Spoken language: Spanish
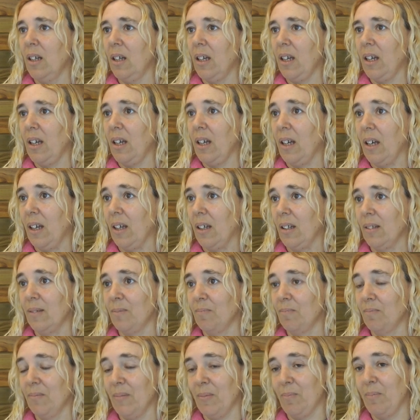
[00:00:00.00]
eh,
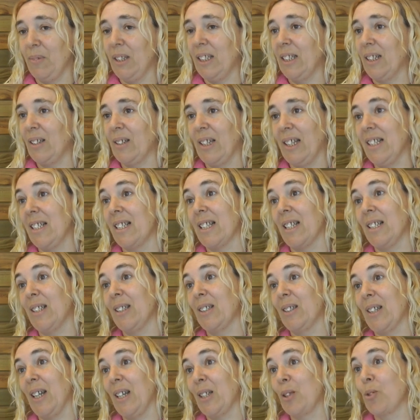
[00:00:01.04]
viste que
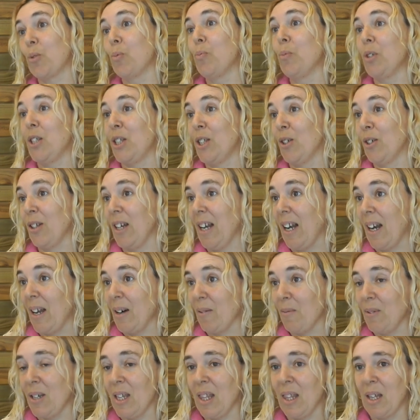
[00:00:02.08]
dicen es su misión en
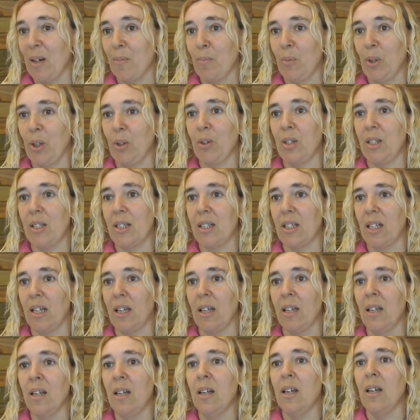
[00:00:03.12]
la vida, pero dice,